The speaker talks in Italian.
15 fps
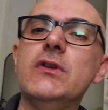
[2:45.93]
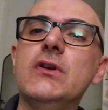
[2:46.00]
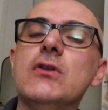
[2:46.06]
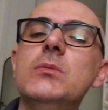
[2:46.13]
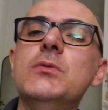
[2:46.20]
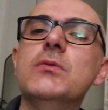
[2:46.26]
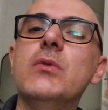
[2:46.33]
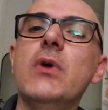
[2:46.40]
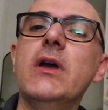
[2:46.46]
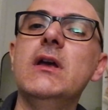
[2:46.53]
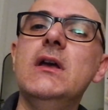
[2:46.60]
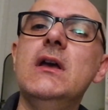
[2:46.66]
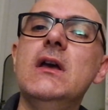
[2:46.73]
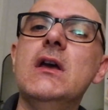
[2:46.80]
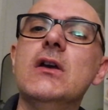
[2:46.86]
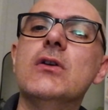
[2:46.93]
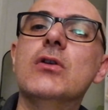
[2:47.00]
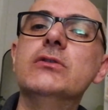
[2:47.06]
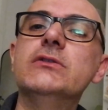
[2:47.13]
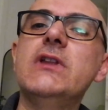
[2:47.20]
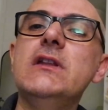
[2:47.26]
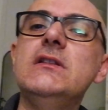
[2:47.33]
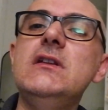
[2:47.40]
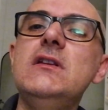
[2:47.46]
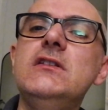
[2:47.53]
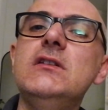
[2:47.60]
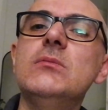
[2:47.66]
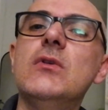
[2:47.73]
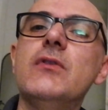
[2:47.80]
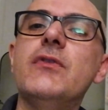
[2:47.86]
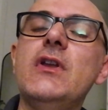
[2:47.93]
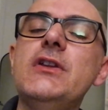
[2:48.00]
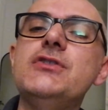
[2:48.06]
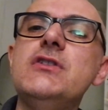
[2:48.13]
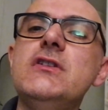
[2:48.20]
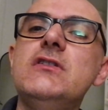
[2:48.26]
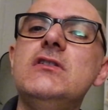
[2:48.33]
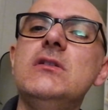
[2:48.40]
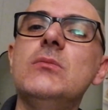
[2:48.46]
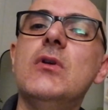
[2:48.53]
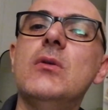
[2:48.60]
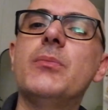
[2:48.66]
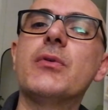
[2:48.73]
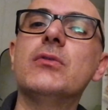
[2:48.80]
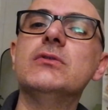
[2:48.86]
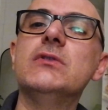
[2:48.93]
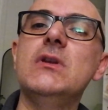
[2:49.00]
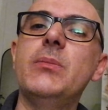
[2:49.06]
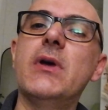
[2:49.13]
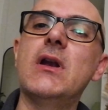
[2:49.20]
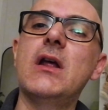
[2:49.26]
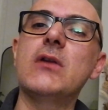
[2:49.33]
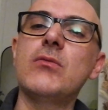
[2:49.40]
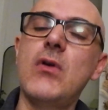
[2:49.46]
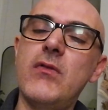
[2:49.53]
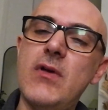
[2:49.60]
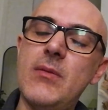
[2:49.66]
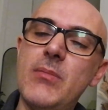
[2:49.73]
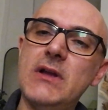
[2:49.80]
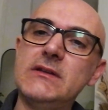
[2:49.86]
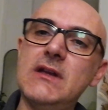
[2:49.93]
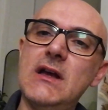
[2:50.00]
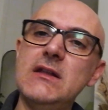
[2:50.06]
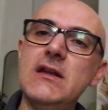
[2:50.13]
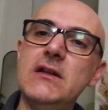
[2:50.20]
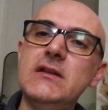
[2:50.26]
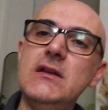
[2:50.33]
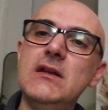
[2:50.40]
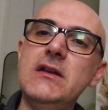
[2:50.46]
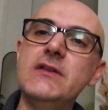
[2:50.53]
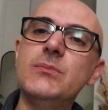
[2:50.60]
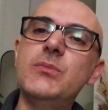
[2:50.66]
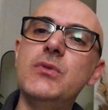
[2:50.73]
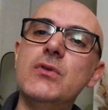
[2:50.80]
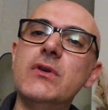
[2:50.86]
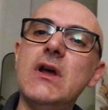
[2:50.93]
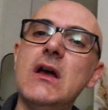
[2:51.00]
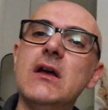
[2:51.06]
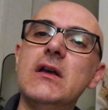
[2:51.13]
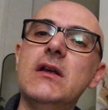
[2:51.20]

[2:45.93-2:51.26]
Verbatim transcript: Comunque, contentissimo, felicissimo, pronti per la nuova battaglia di Lisbona.